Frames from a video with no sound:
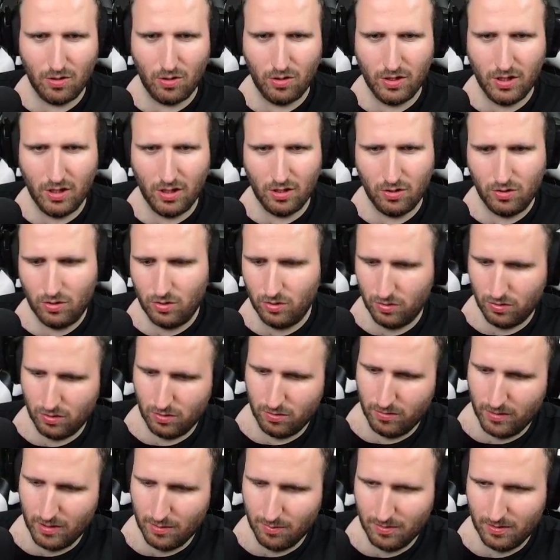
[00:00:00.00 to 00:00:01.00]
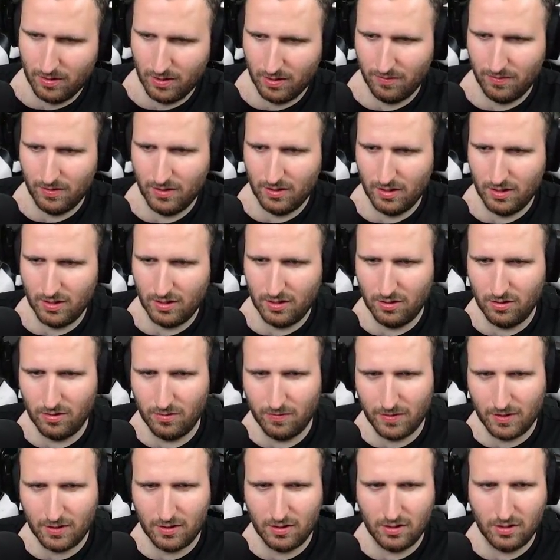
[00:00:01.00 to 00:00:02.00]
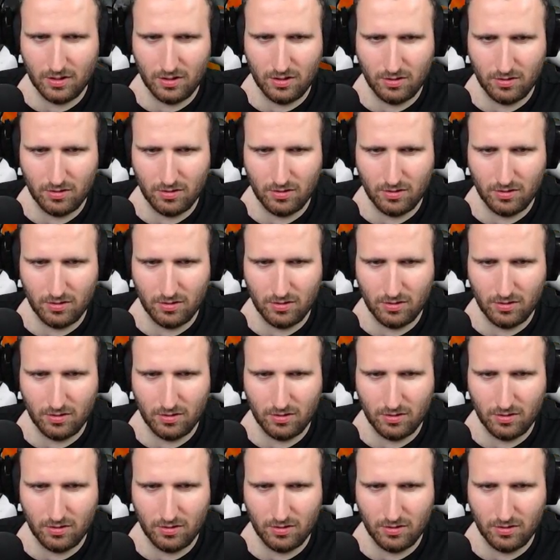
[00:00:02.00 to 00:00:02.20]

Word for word: O jego to strolujemy za chwilę, jeżeli on faktycznie się